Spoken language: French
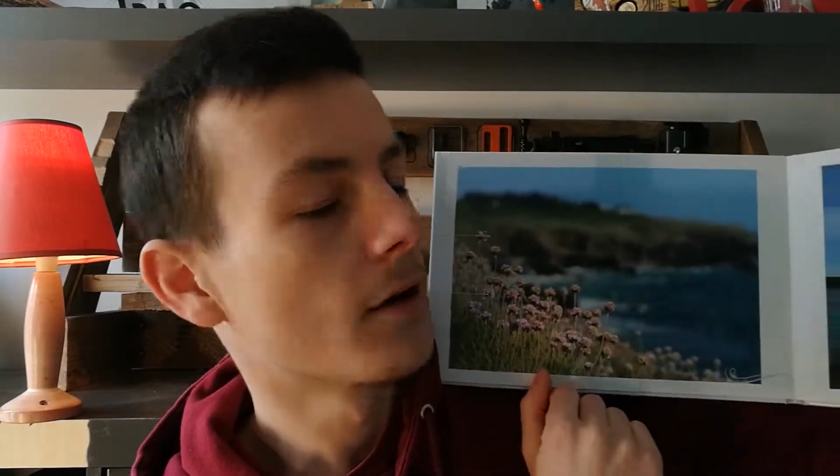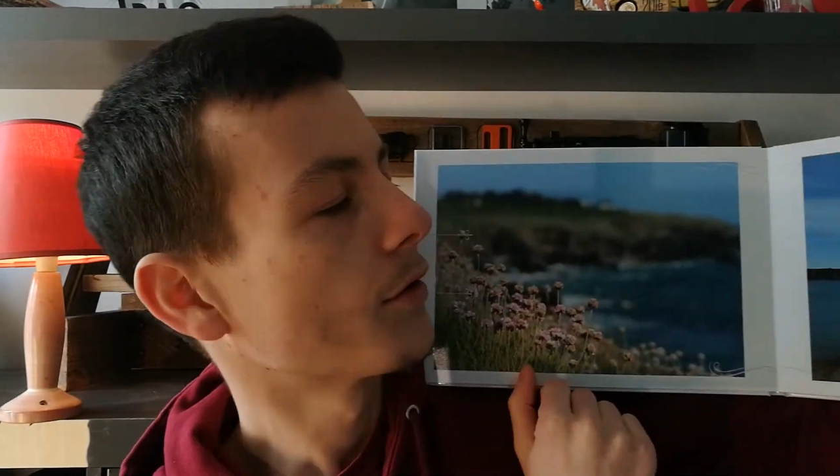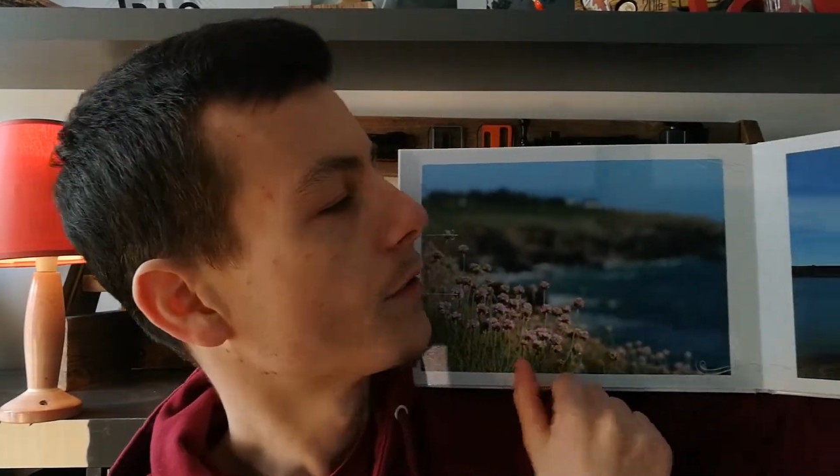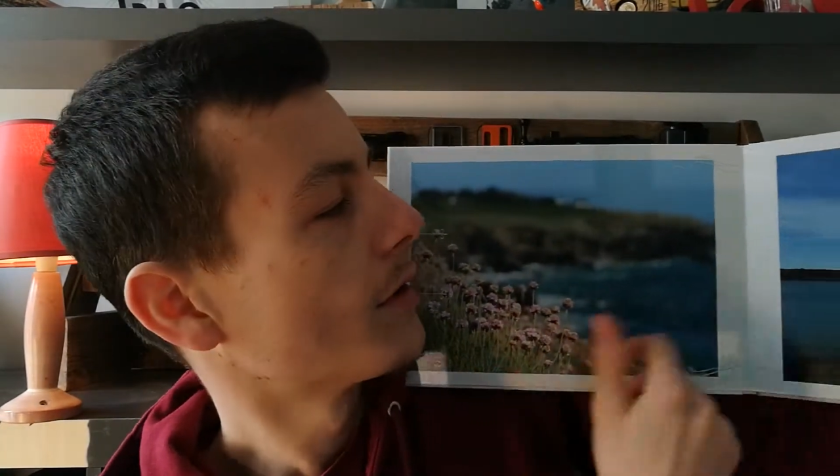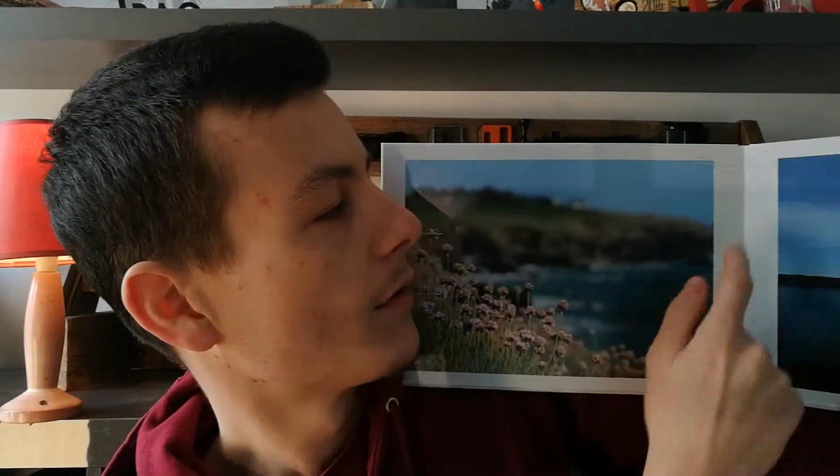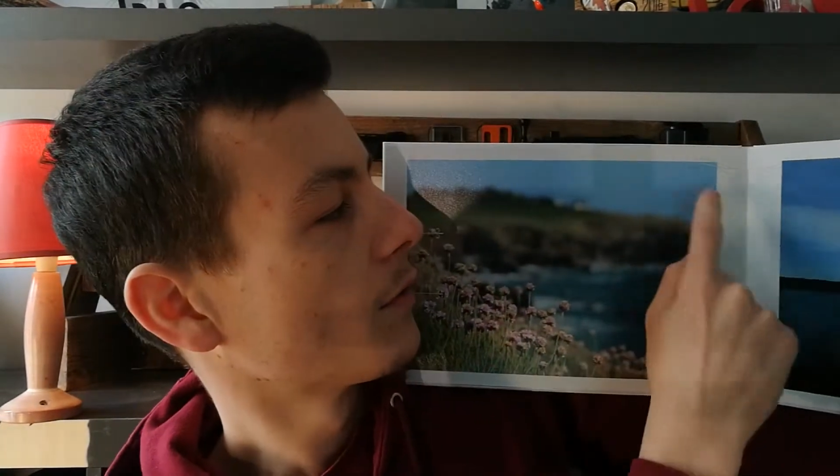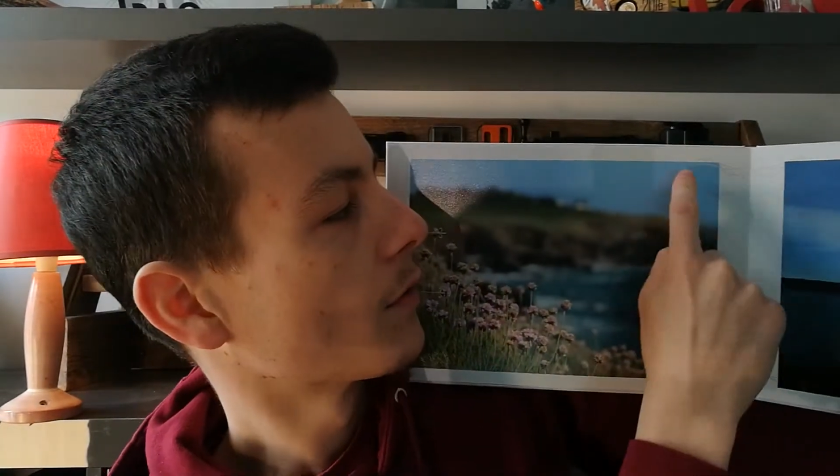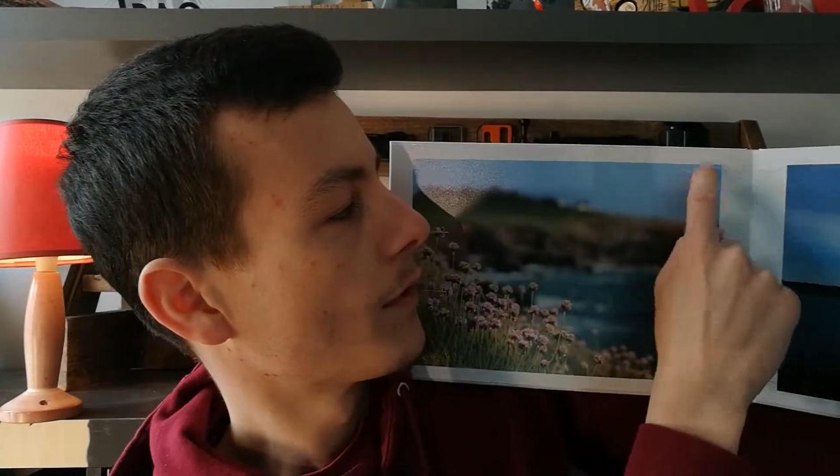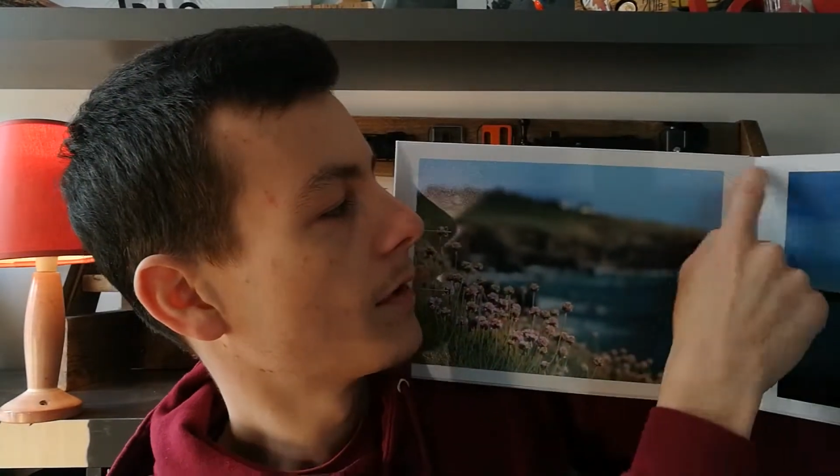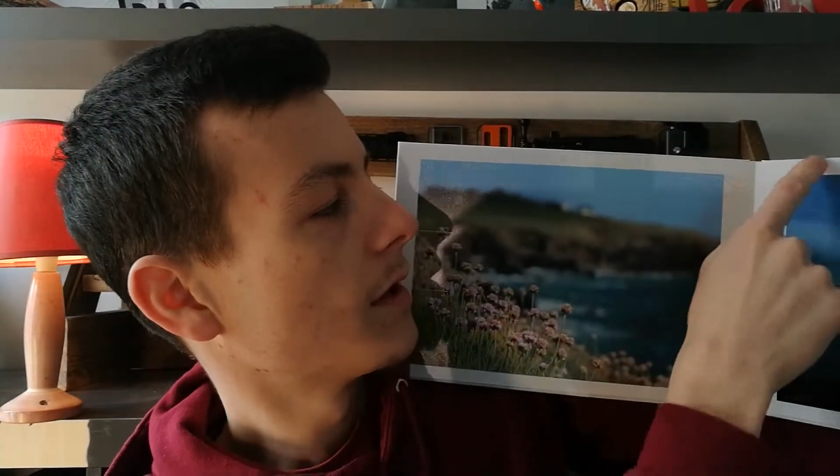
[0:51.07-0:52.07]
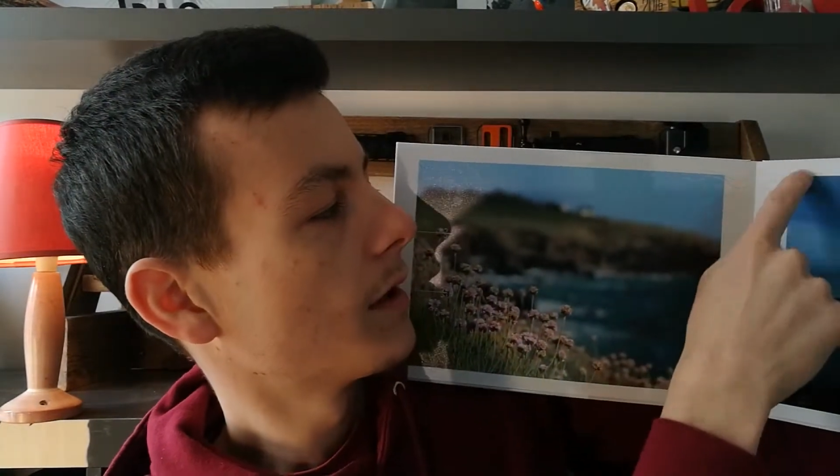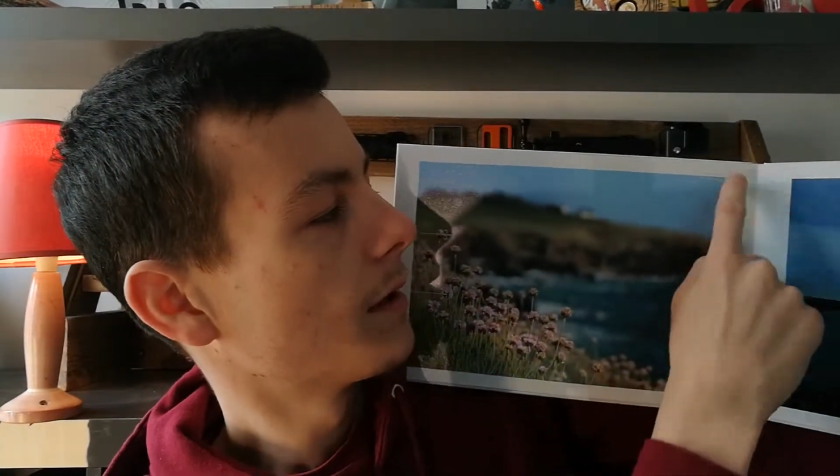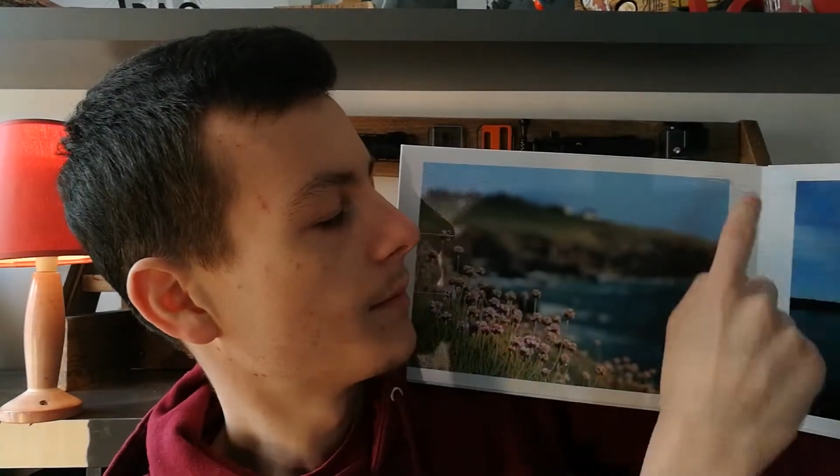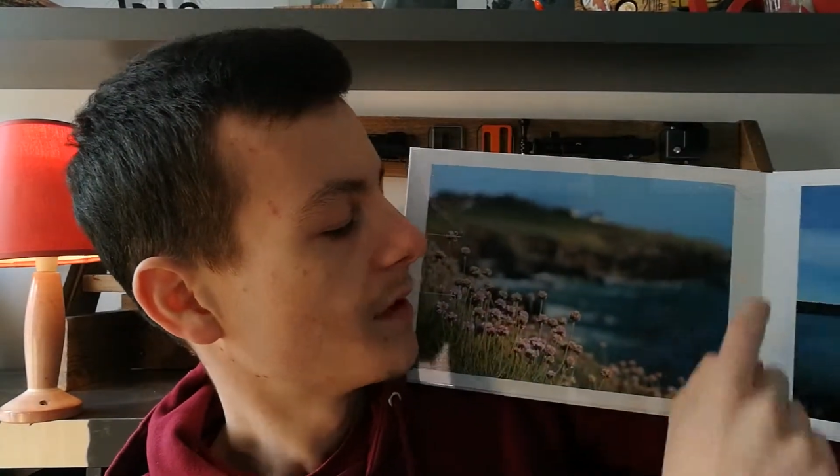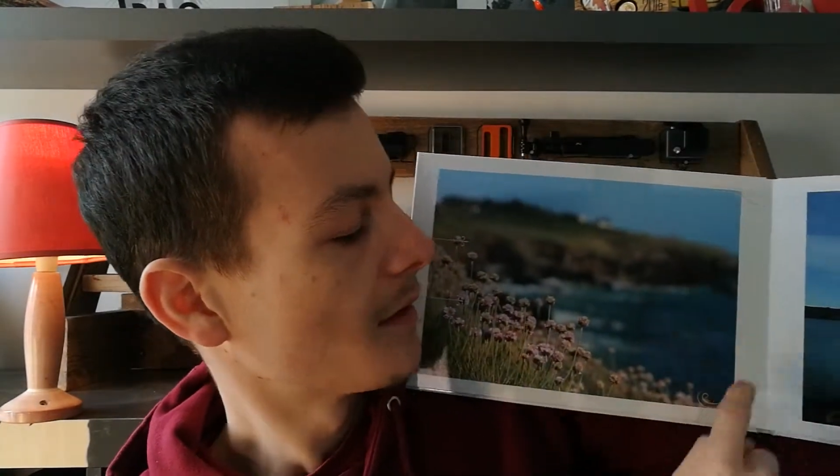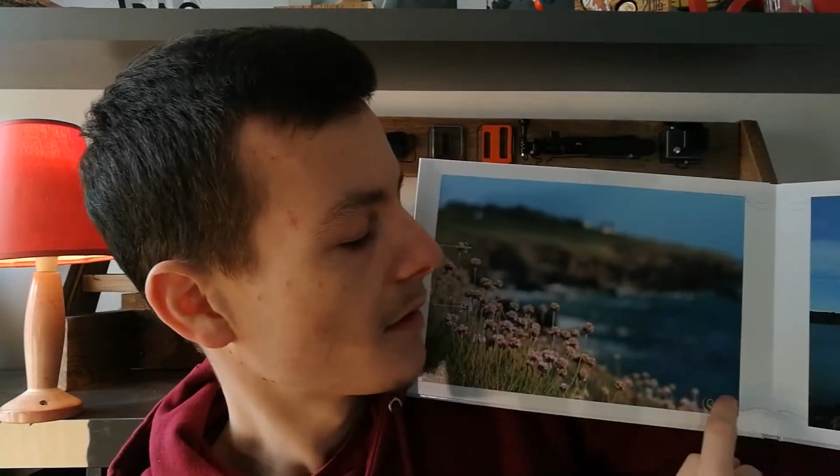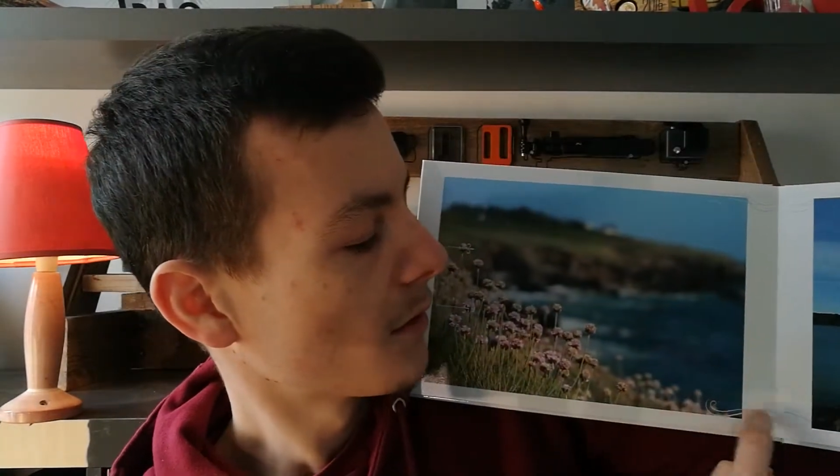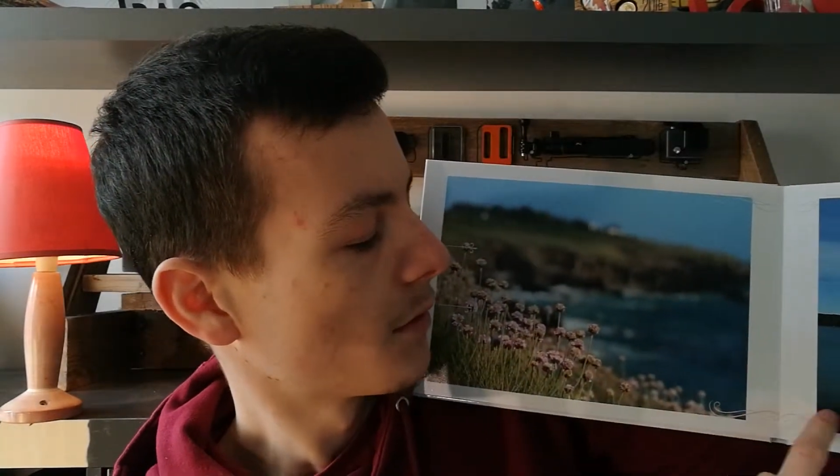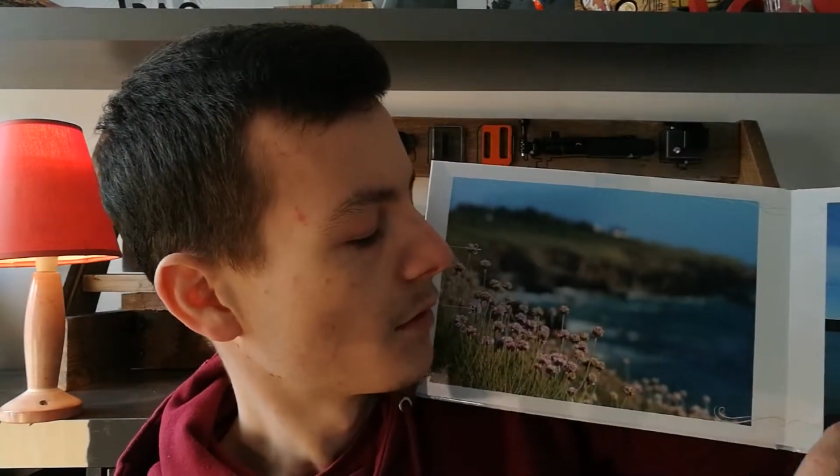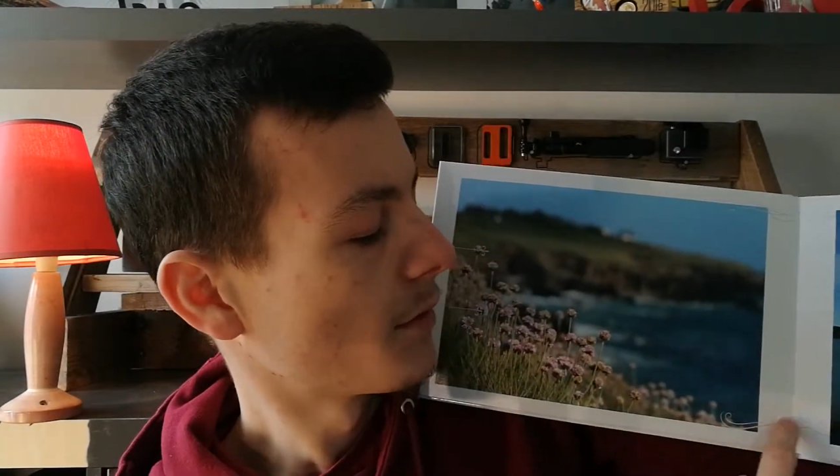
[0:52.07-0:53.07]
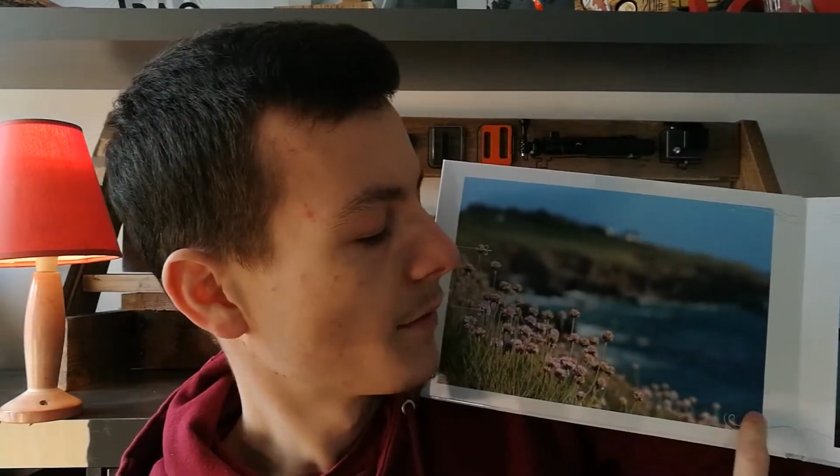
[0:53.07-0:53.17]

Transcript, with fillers: lors de l'édition qu'il y avait des petits dessins